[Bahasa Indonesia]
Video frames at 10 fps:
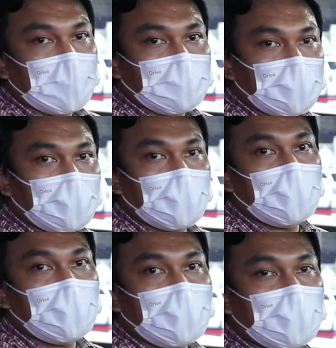
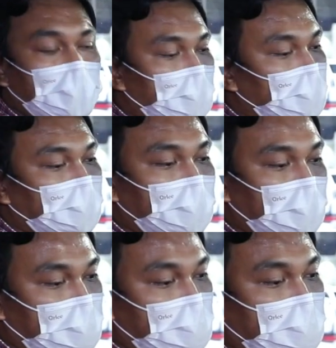Sehingga dengan
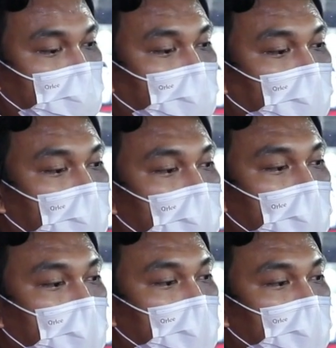konektivitas tersebut
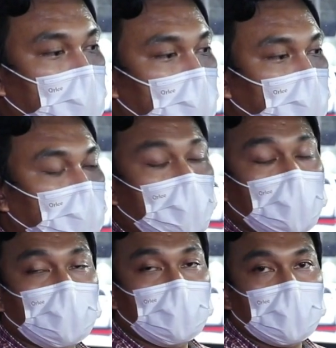tidak Eh,
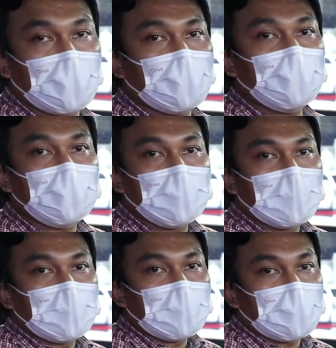terganggu dengan
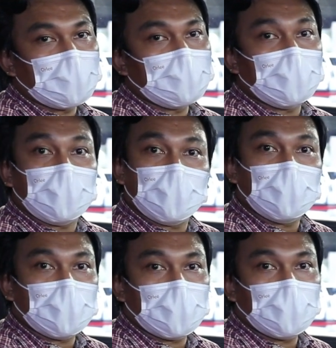uh, jaringan
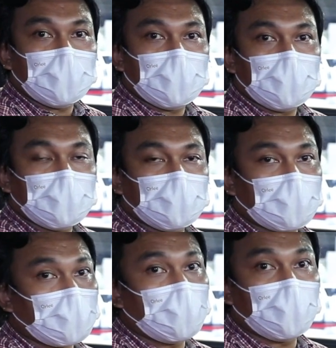dari
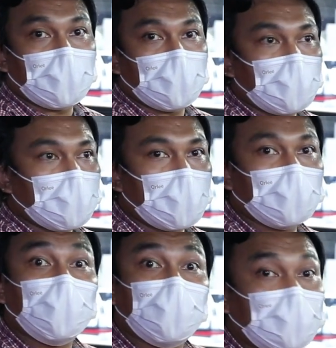teknologi
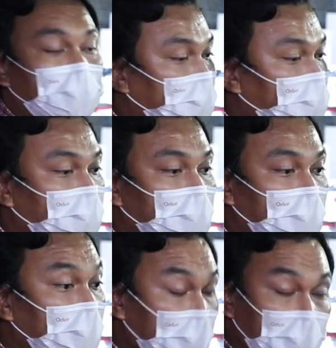atau fitur-fitur
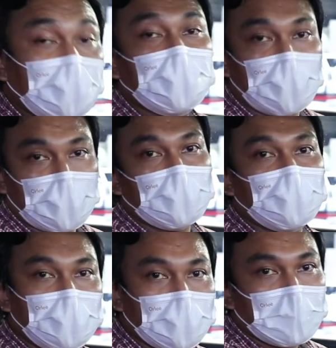lain yang ada
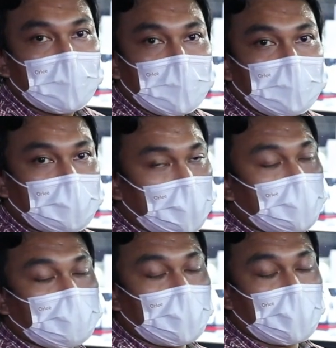di
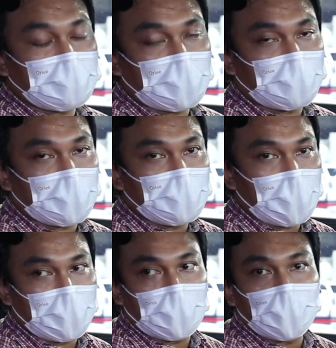Seres
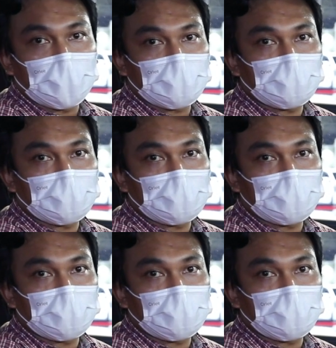SF5 ini.